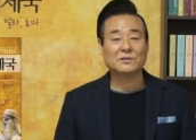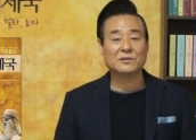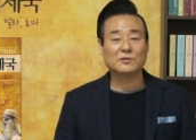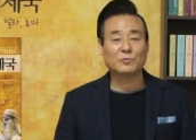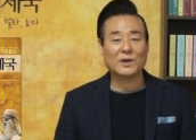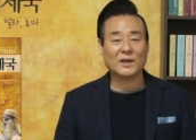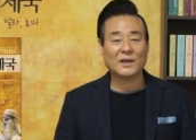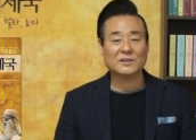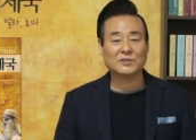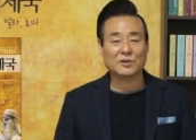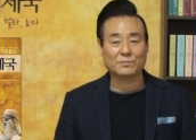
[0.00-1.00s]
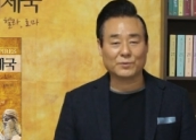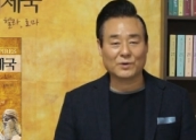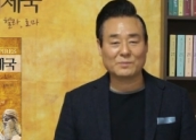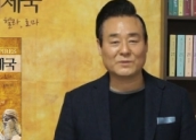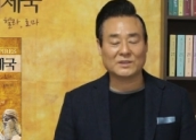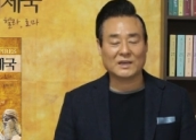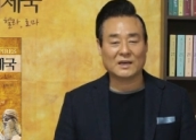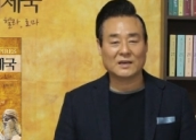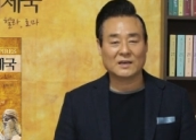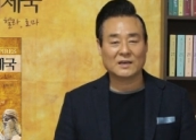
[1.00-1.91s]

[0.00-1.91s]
느누에 선포합니다.